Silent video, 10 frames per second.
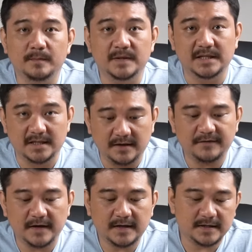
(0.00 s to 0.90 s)

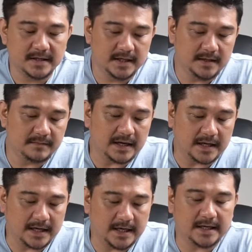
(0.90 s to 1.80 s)
kompetitif ya di
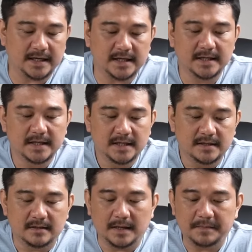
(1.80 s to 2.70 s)
market ya
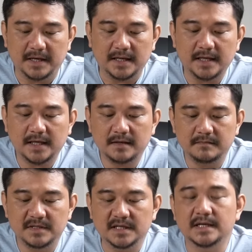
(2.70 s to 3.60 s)
apalagi
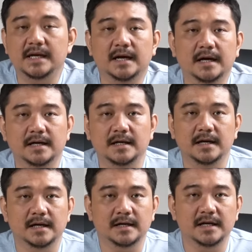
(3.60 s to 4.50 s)
bisa diangkat
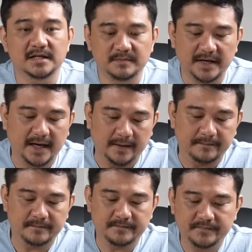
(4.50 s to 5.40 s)
dengan
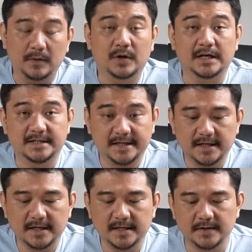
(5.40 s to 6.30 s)
DSPM power
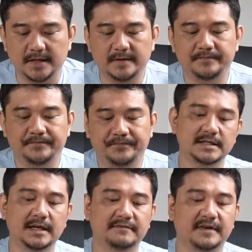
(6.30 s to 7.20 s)
kecil gitu ya,
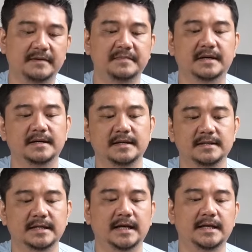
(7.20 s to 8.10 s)
slate fiber.
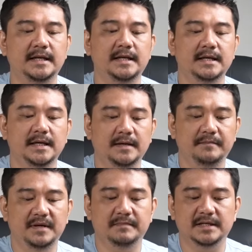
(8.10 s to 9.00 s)
Nah ini
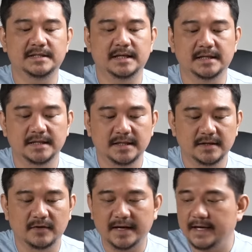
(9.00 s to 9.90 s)
mid bassnya.
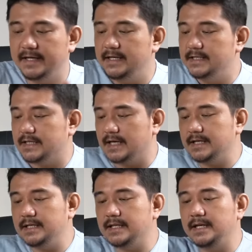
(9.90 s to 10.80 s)
Oke, sekarang
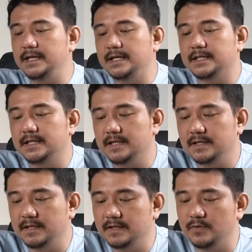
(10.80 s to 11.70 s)
kita lihat
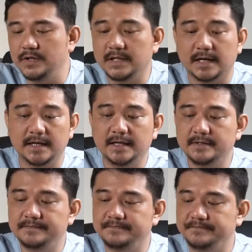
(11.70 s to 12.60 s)
twitternya.